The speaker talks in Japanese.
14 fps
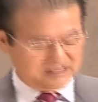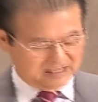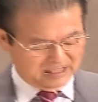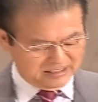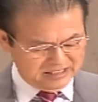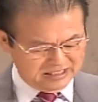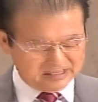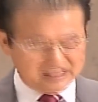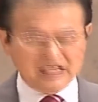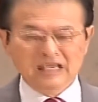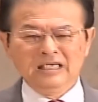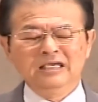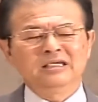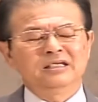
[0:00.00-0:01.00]
あな
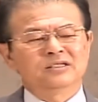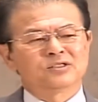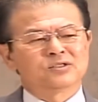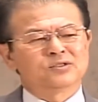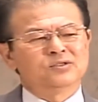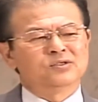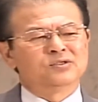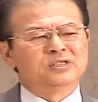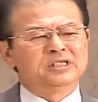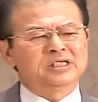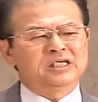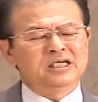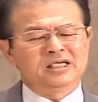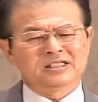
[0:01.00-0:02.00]
たがそう
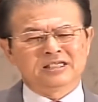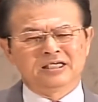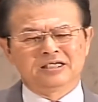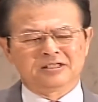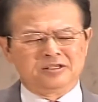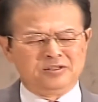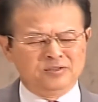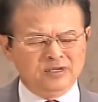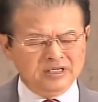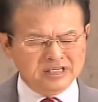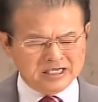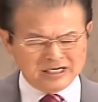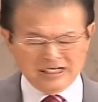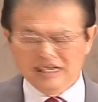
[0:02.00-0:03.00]
行きなさいなって言わ
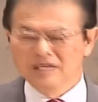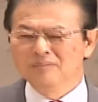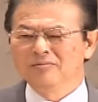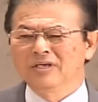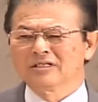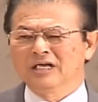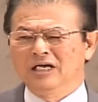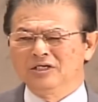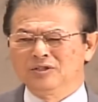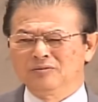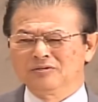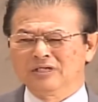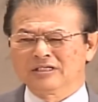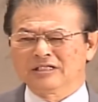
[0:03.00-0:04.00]
なければ大
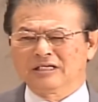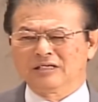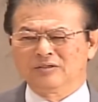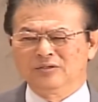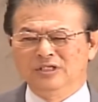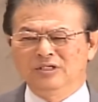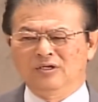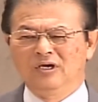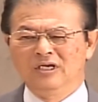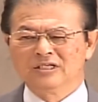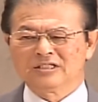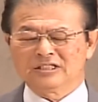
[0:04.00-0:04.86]
丈夫だったのにと、